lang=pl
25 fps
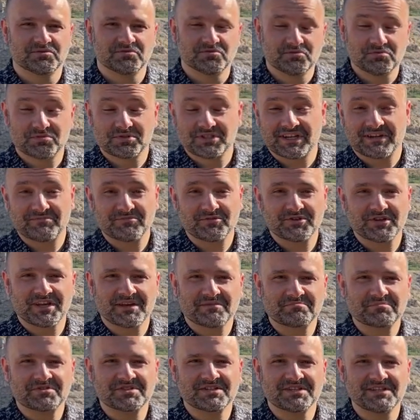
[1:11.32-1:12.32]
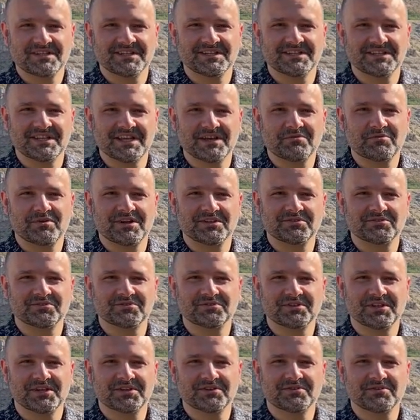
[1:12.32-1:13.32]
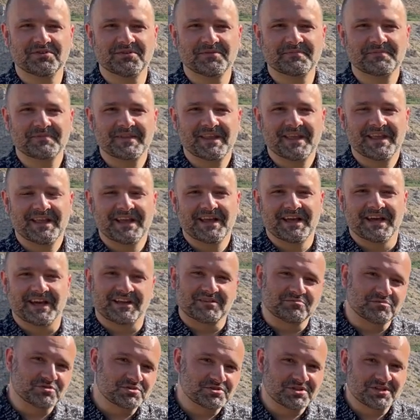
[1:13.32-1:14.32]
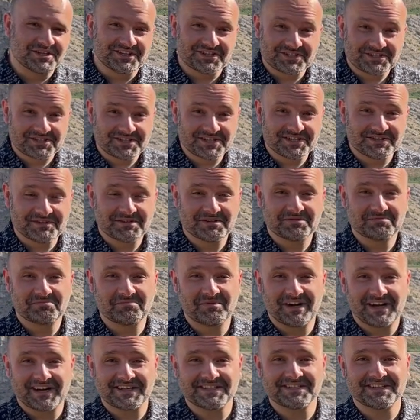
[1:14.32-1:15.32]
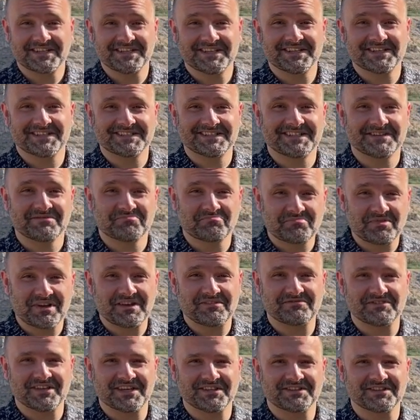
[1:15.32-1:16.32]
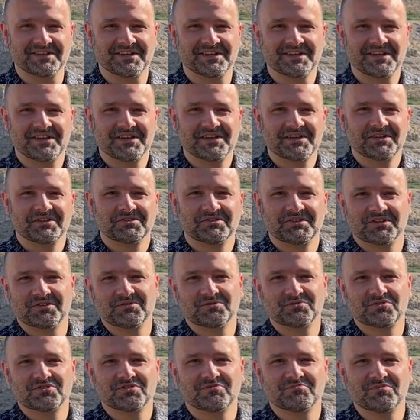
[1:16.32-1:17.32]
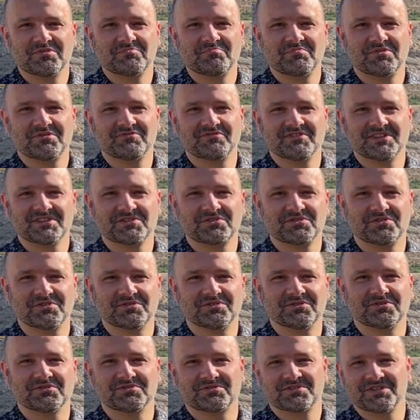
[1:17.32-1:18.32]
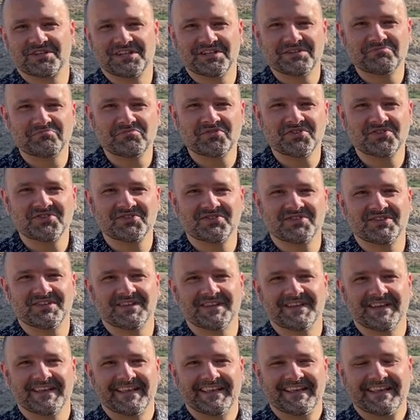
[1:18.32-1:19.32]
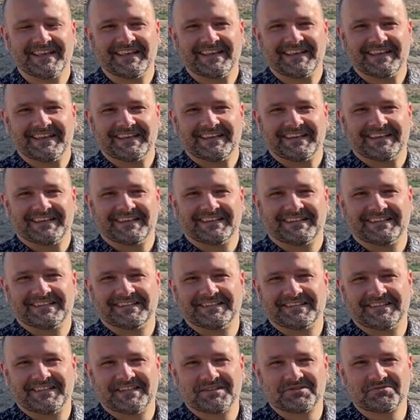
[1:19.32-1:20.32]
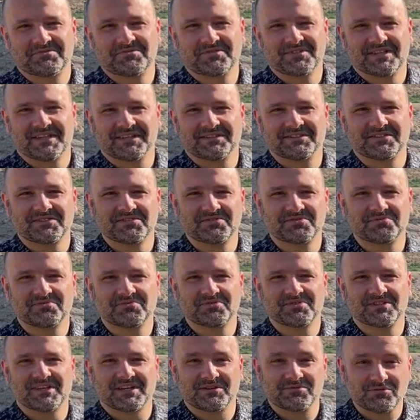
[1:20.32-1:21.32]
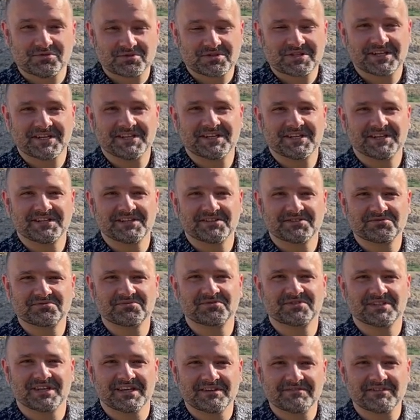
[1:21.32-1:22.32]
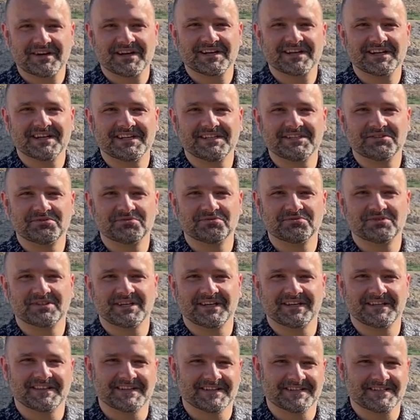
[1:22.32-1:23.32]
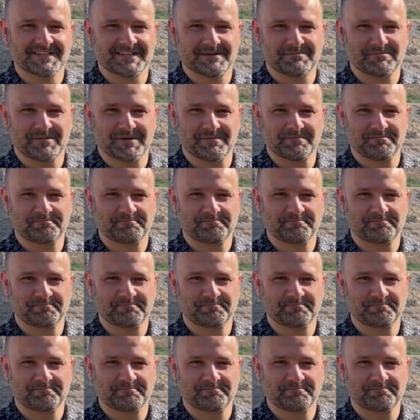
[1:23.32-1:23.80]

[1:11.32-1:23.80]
dusza moja przylgnęła do Niego, albo że jeszcze bardziej jestem pewien tego, co mi powierzono, czyli misji e, Jezusa Chrystusa, głoszenia Jezusa Ewangelii tutaj na ziemi.